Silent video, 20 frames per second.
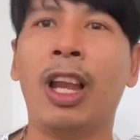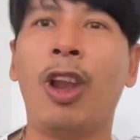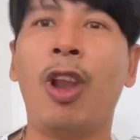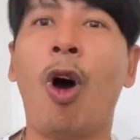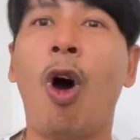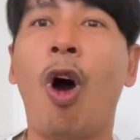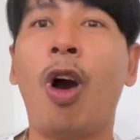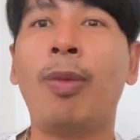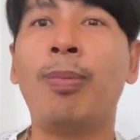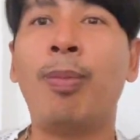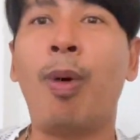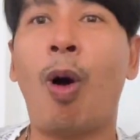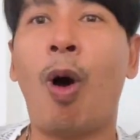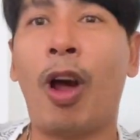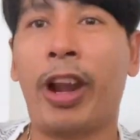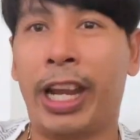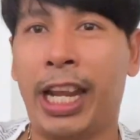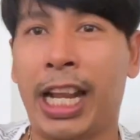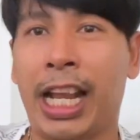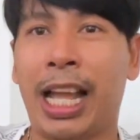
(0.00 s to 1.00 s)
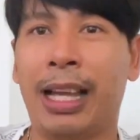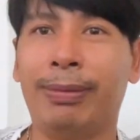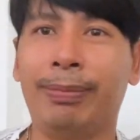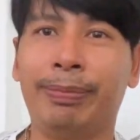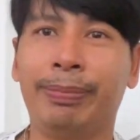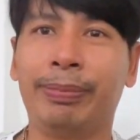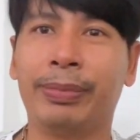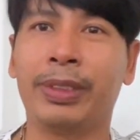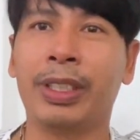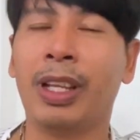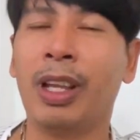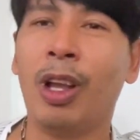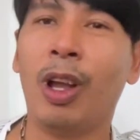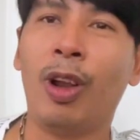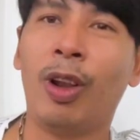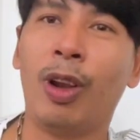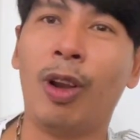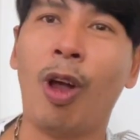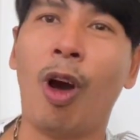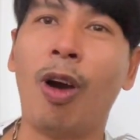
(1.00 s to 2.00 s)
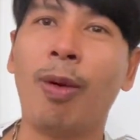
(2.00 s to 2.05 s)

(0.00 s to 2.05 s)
ลองบอร์ดนะครับ ลอง